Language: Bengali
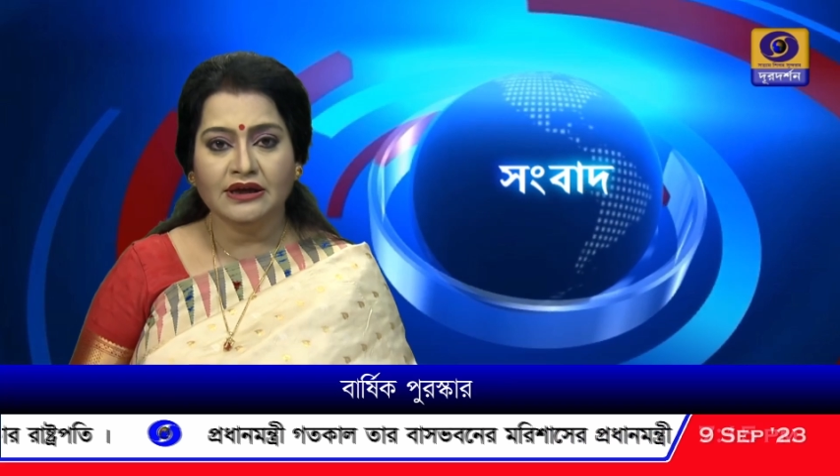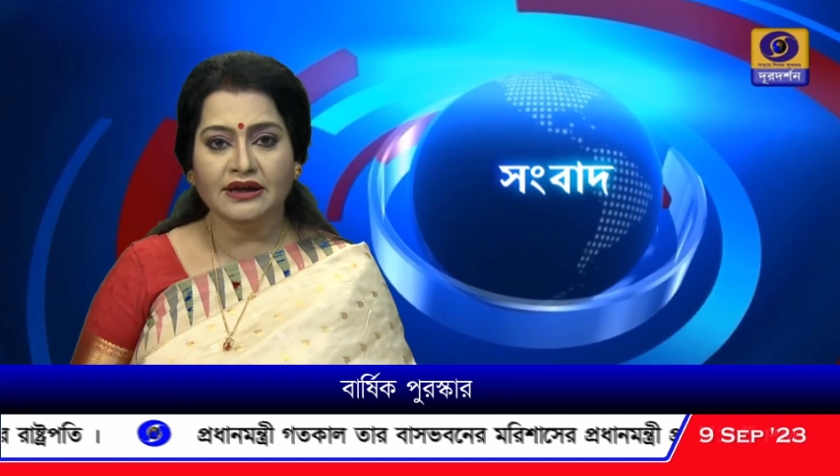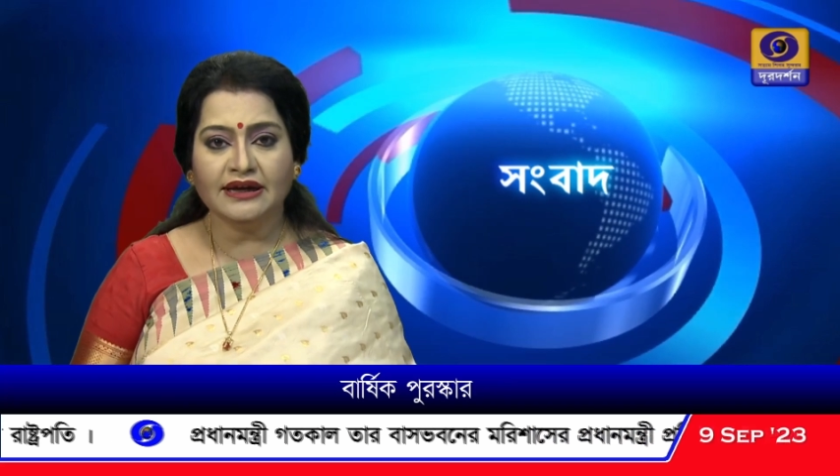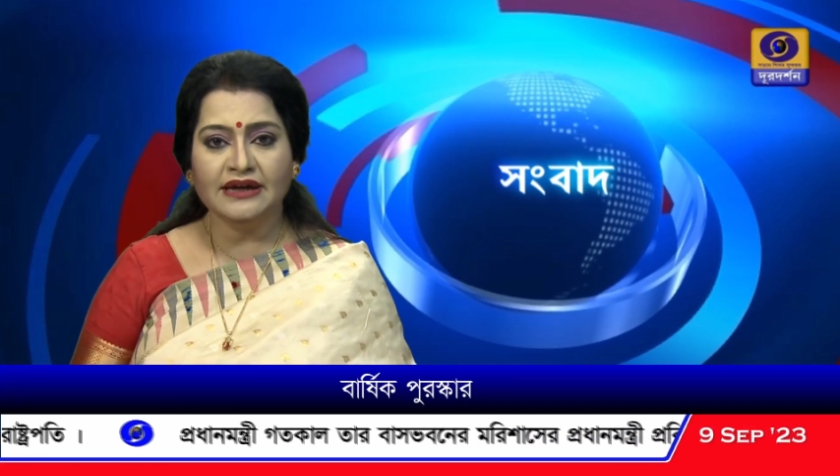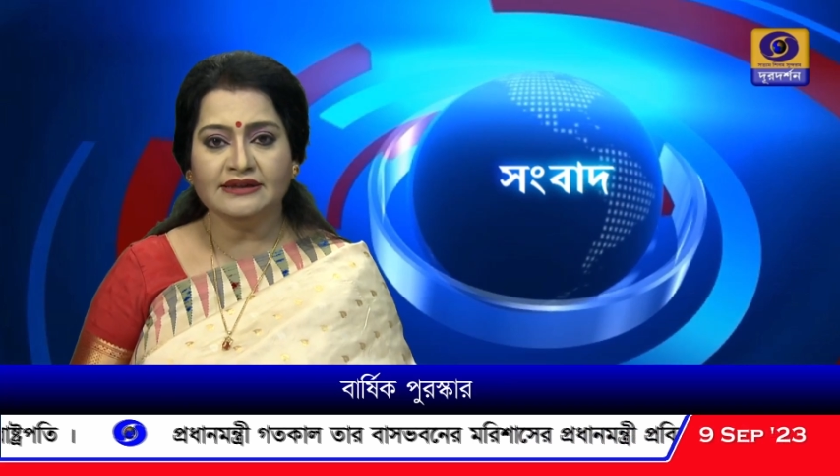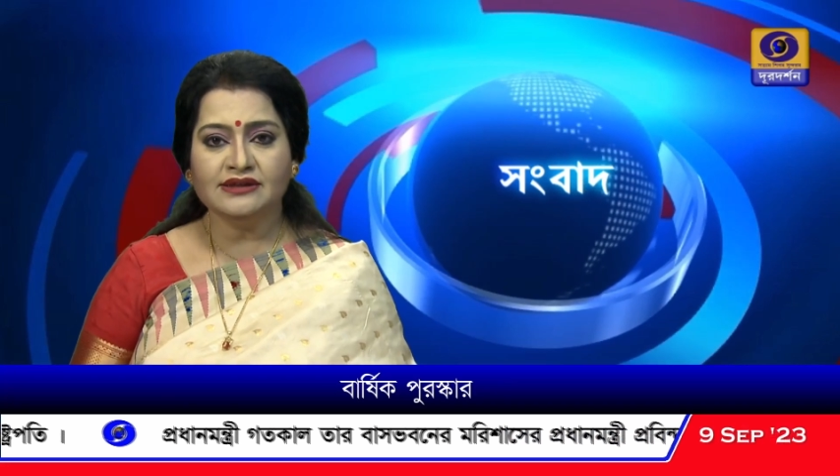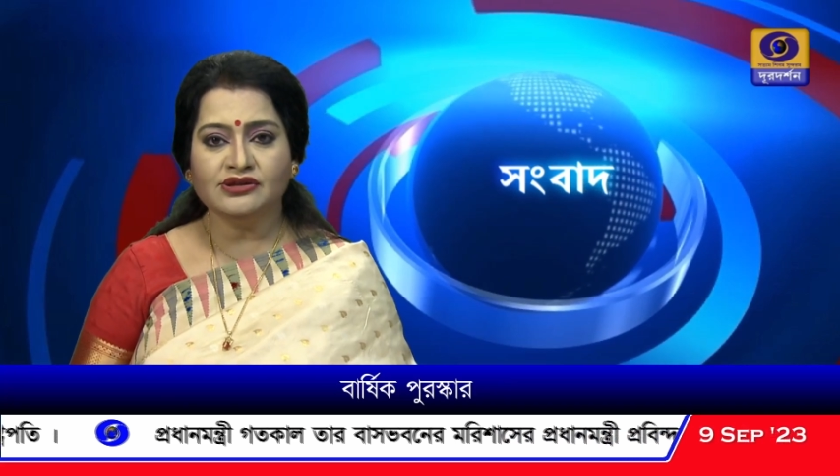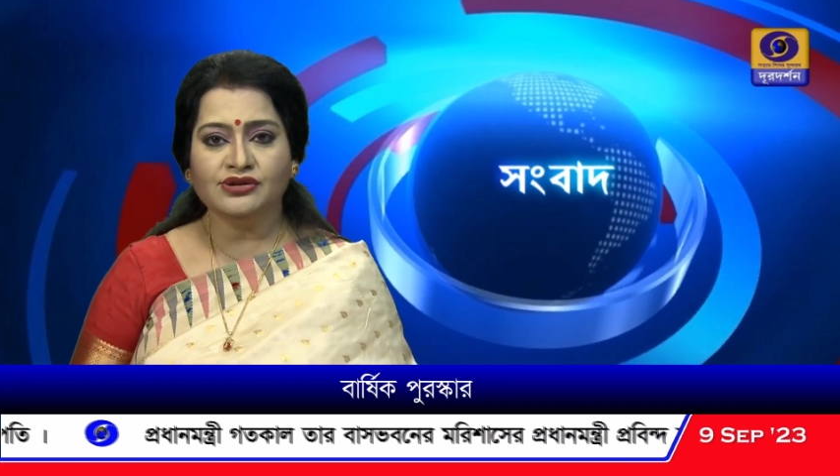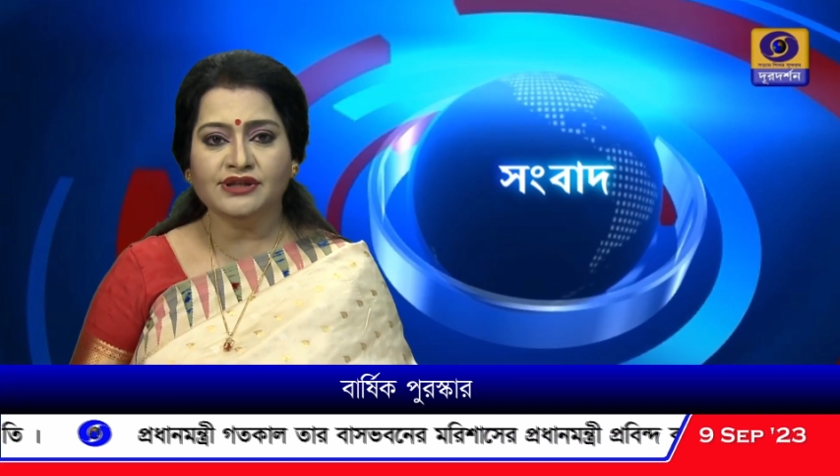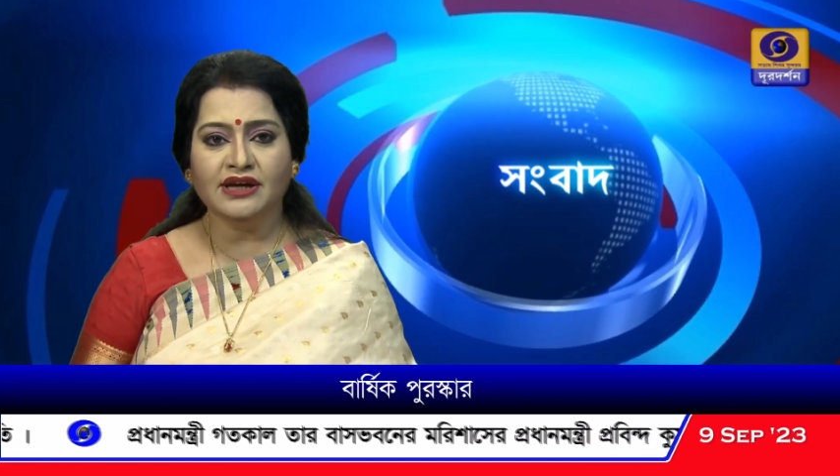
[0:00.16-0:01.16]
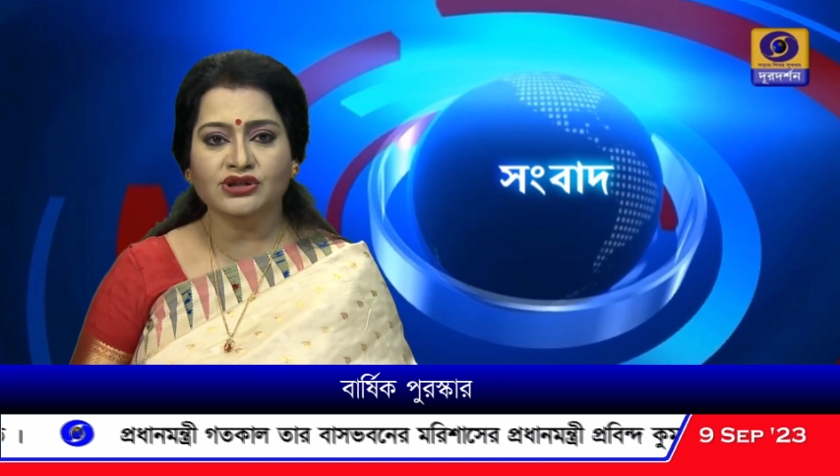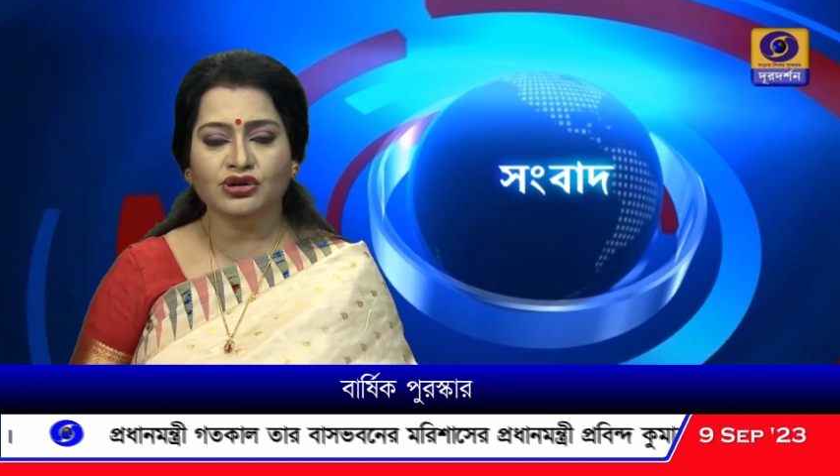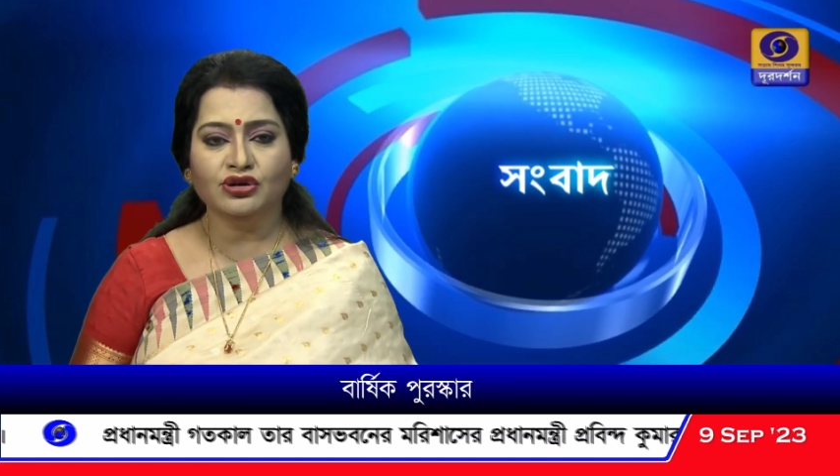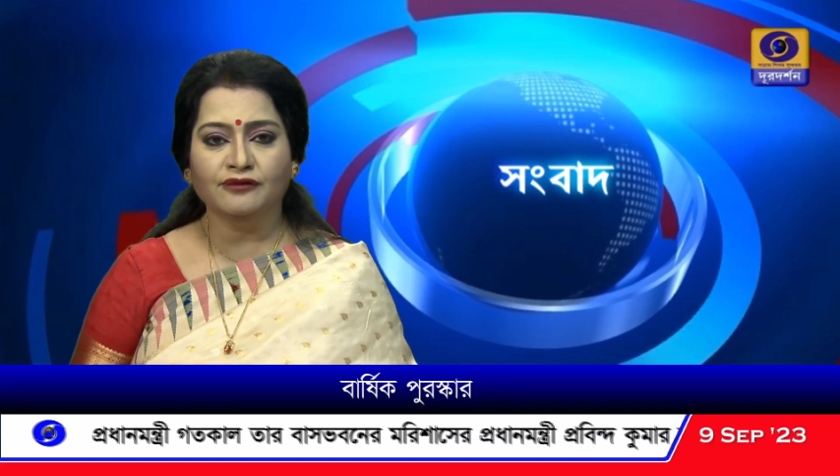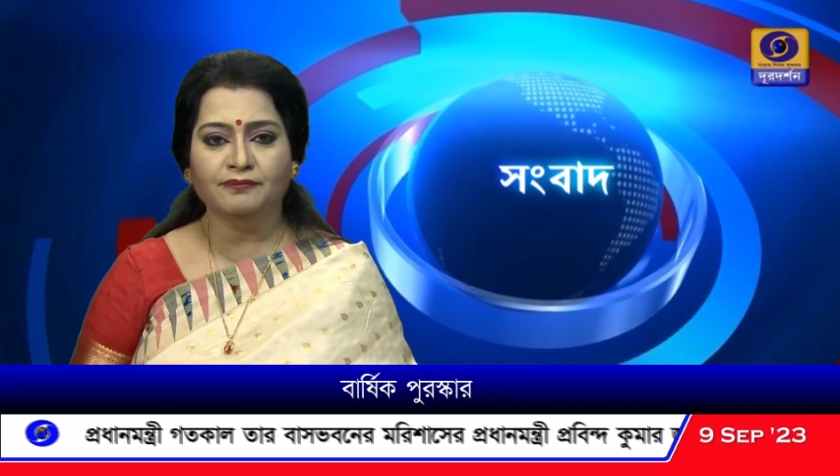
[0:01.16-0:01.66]
ক্রিকেট
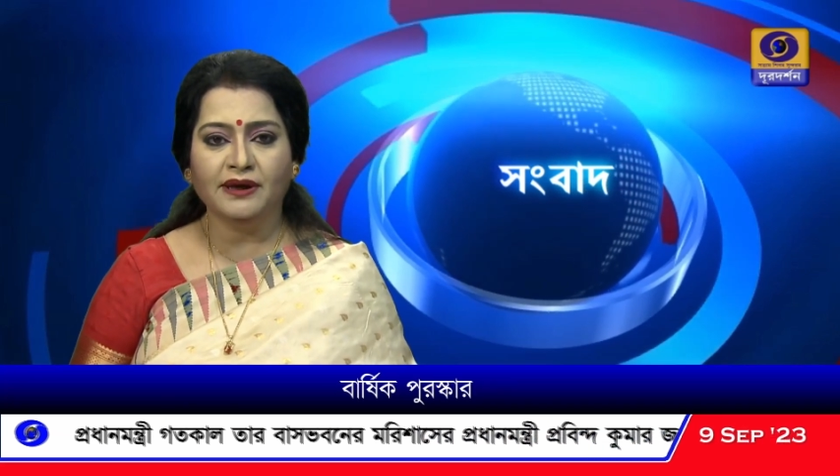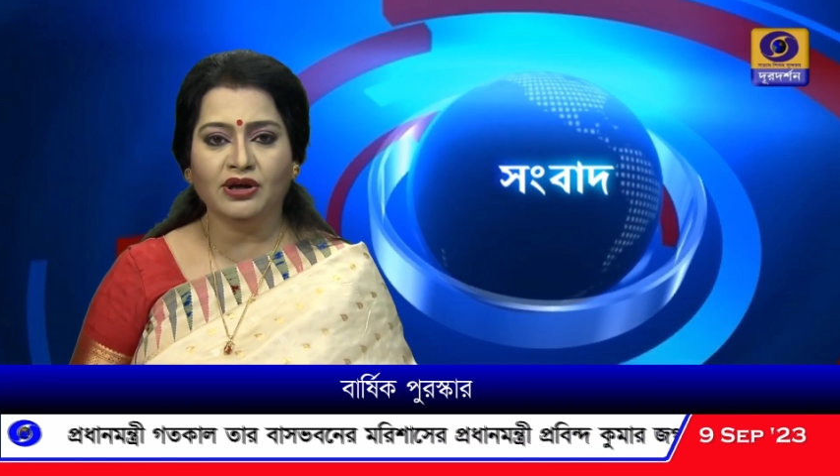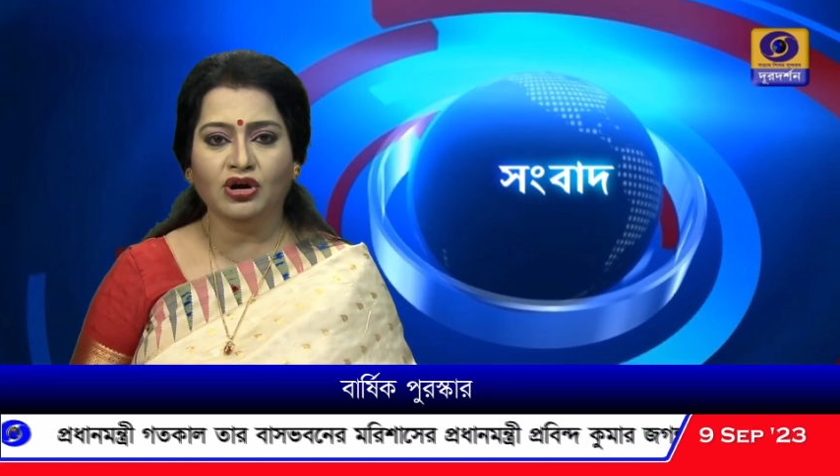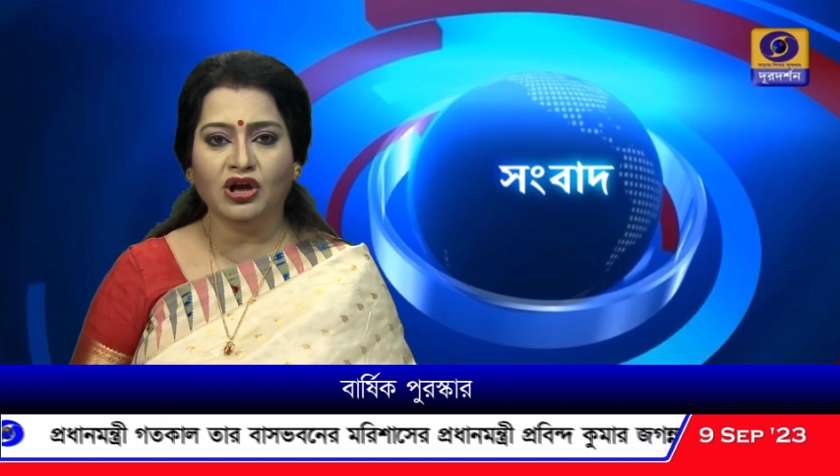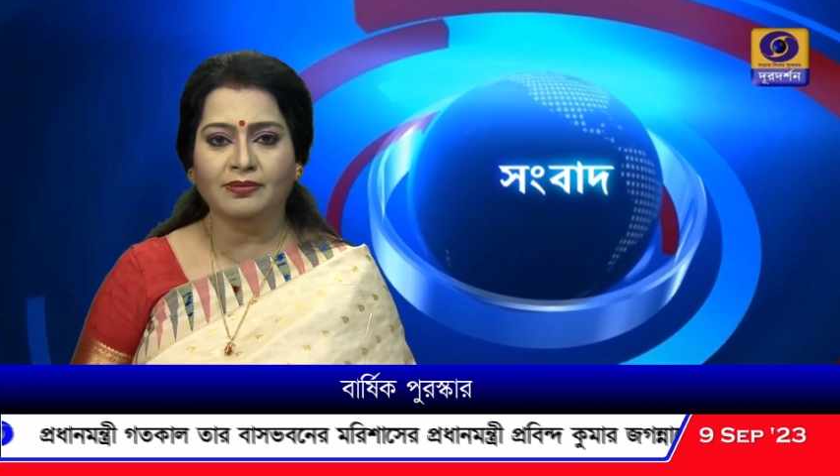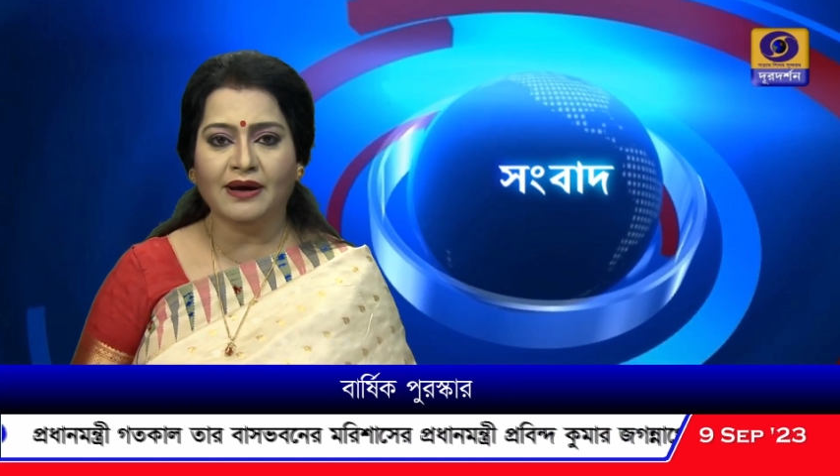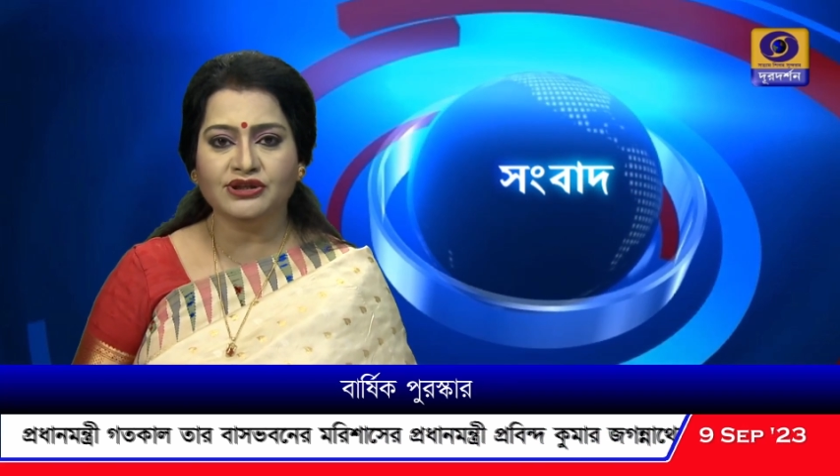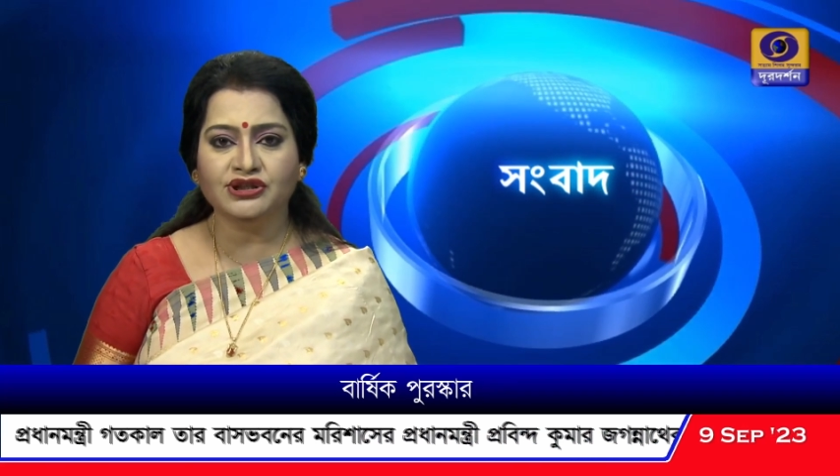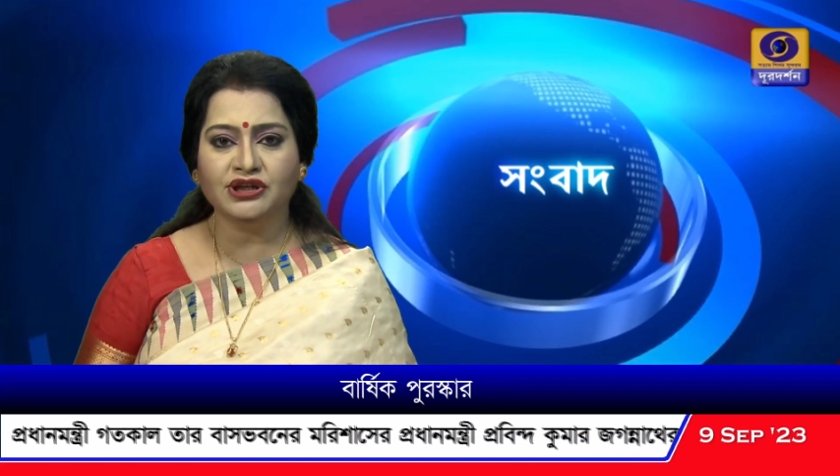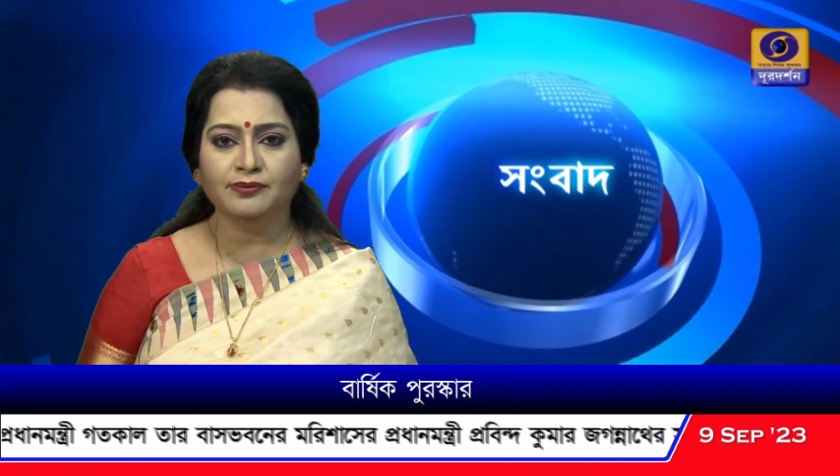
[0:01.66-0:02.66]
অ্যাসোসিয়েশন অফ বেঙ্গল বার্ষিক